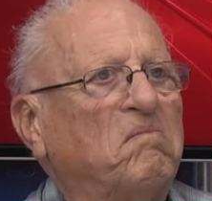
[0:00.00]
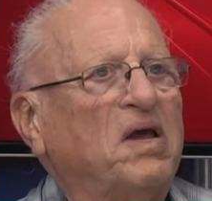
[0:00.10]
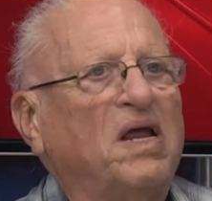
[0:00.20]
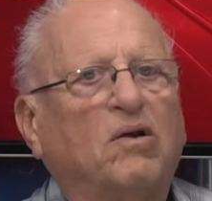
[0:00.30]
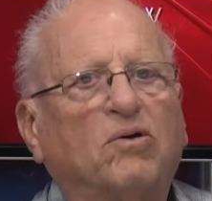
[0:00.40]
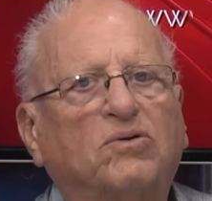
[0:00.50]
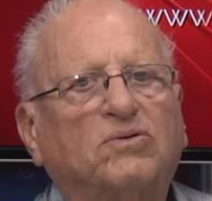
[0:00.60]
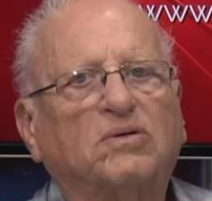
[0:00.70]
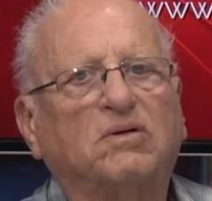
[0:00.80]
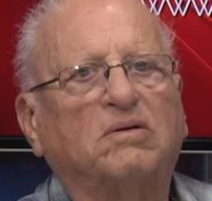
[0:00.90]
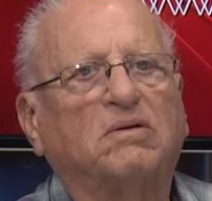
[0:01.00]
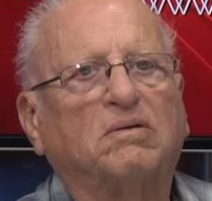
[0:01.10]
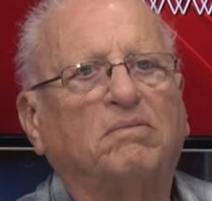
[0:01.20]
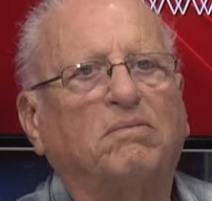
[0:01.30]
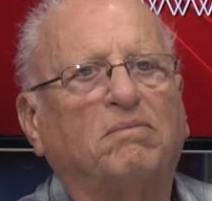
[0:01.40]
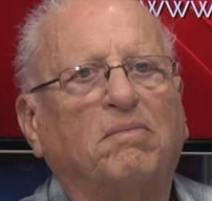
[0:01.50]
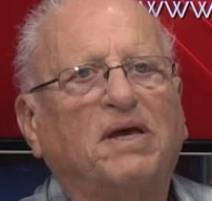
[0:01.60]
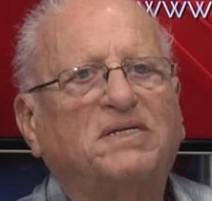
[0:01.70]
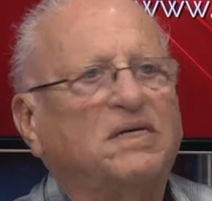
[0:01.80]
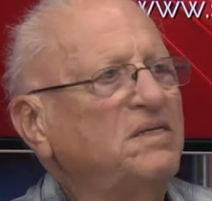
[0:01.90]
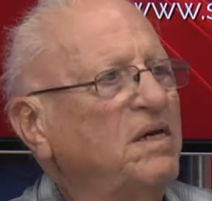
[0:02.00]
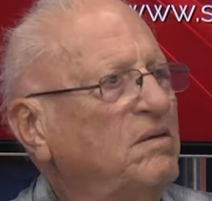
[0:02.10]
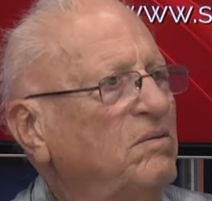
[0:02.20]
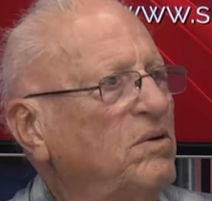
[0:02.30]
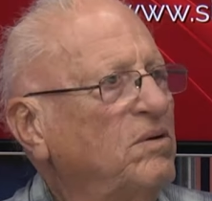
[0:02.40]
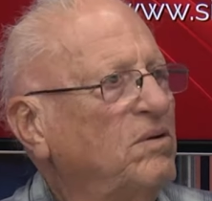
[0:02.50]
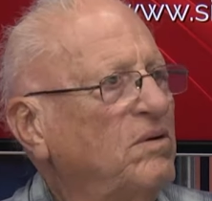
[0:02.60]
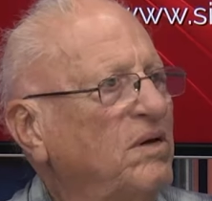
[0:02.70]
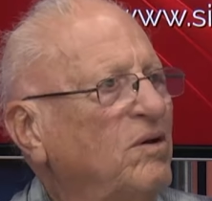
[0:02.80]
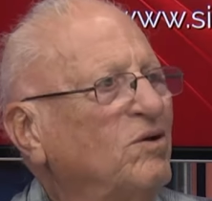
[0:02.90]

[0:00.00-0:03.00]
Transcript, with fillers: en los eh, meses estos, en